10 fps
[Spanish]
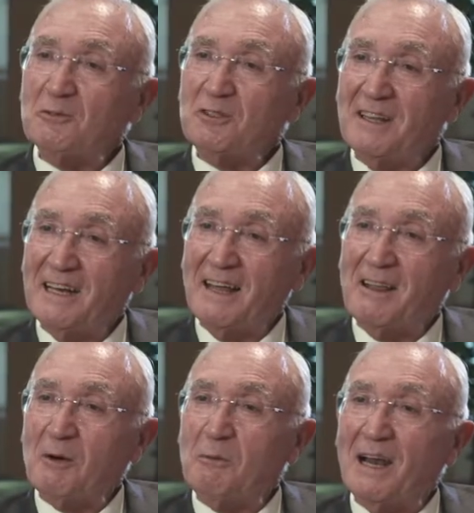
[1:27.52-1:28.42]

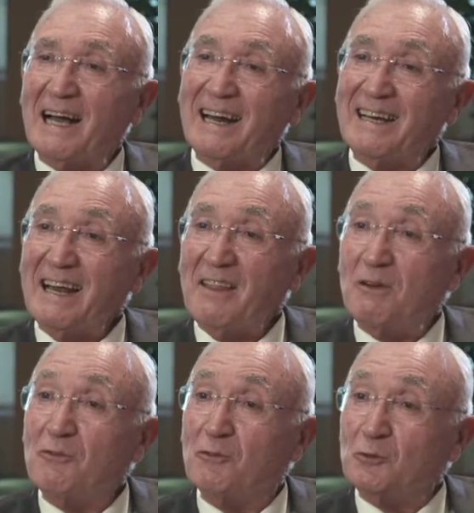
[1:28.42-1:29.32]
considerada como la carrera
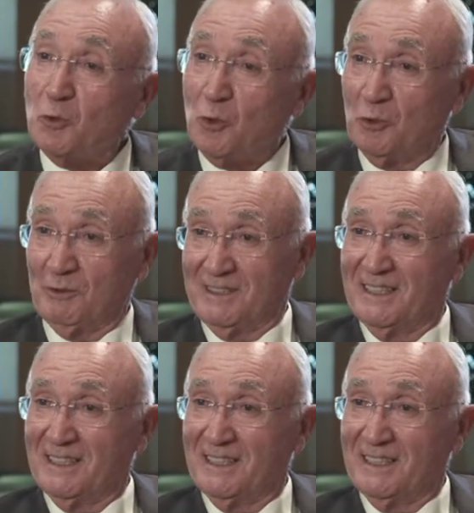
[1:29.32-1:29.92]
del futuro.